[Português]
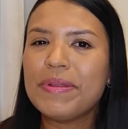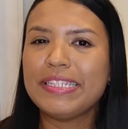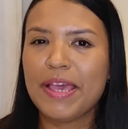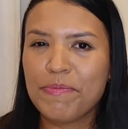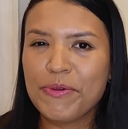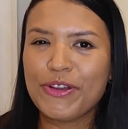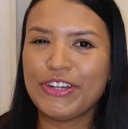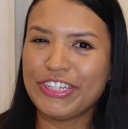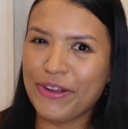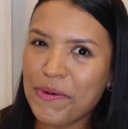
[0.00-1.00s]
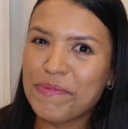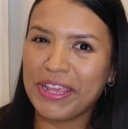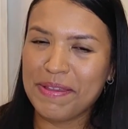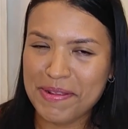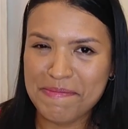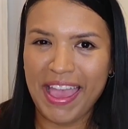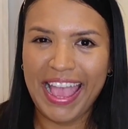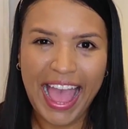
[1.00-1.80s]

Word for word: presépio que eu compro aqui pra minha